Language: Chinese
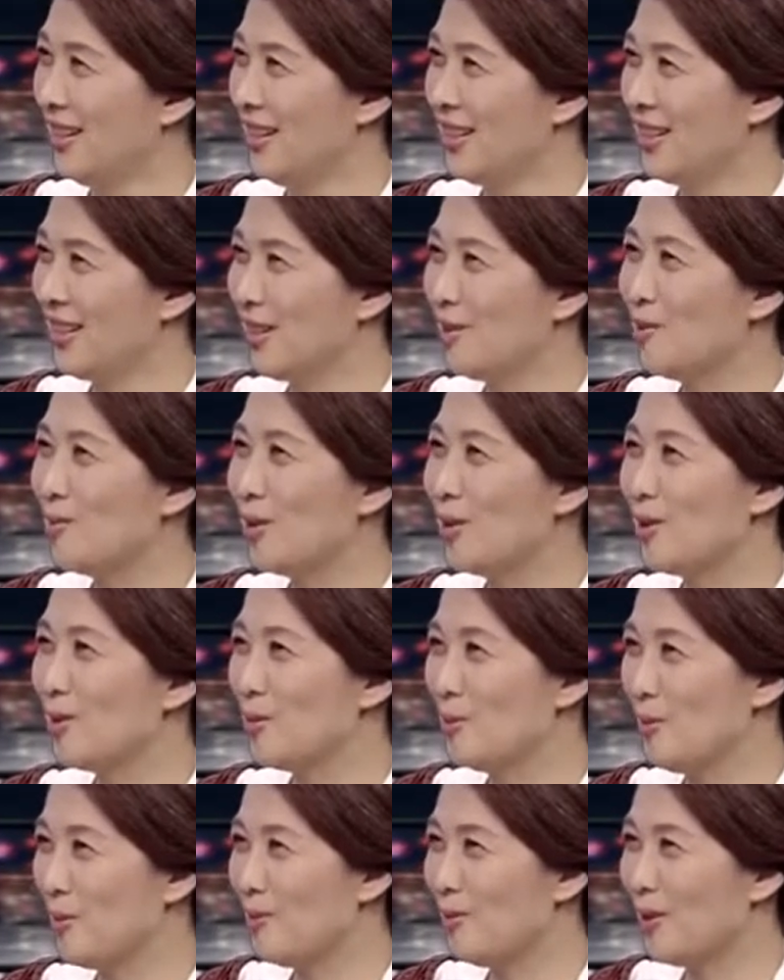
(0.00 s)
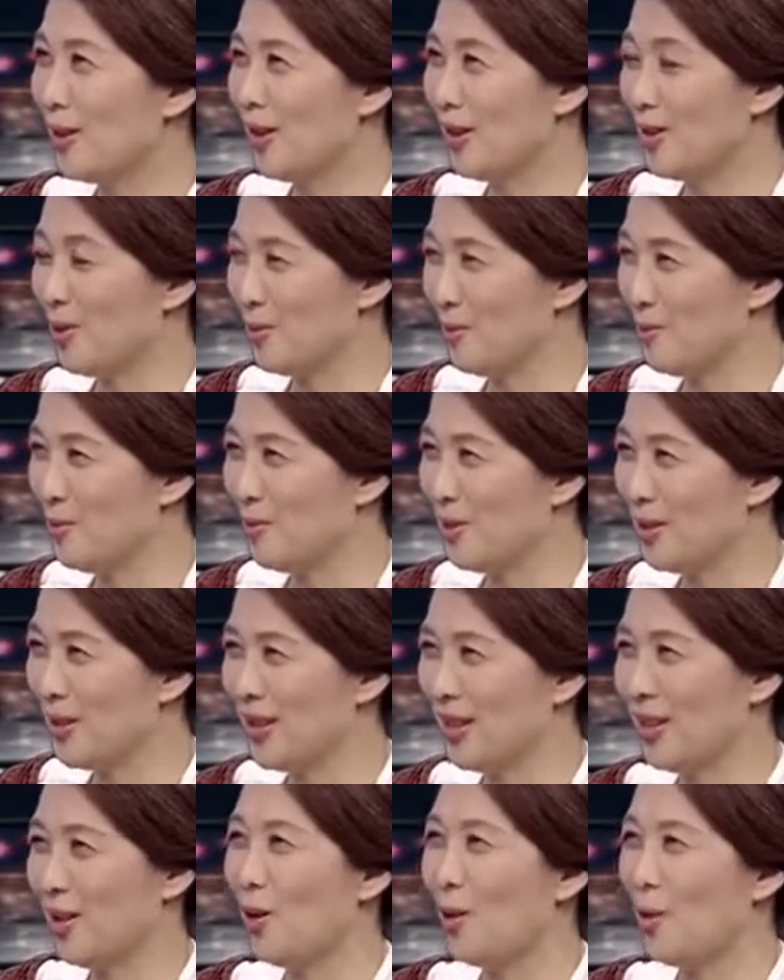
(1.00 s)
结果错过了中国
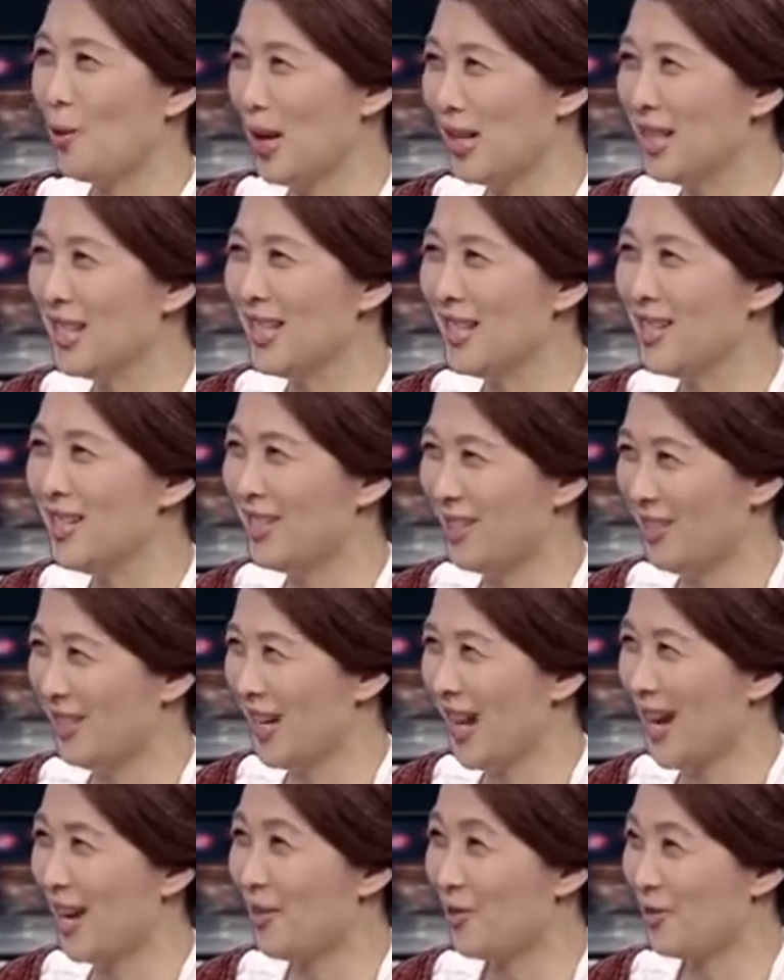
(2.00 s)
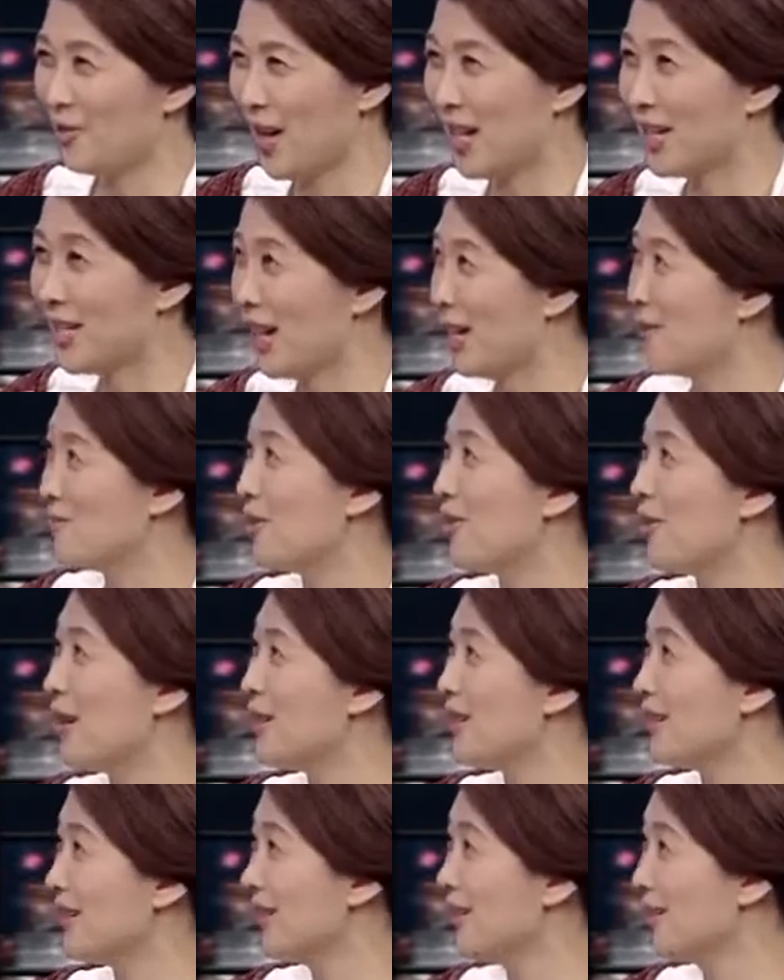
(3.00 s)
的黄金时代，发财没发
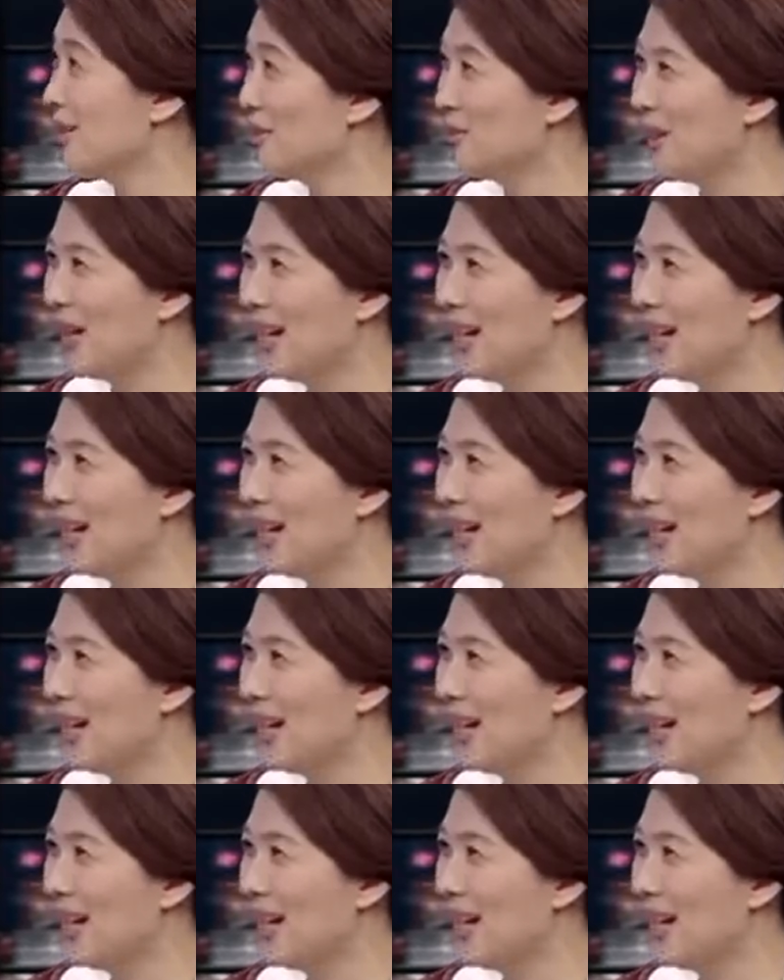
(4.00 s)
成，吗？又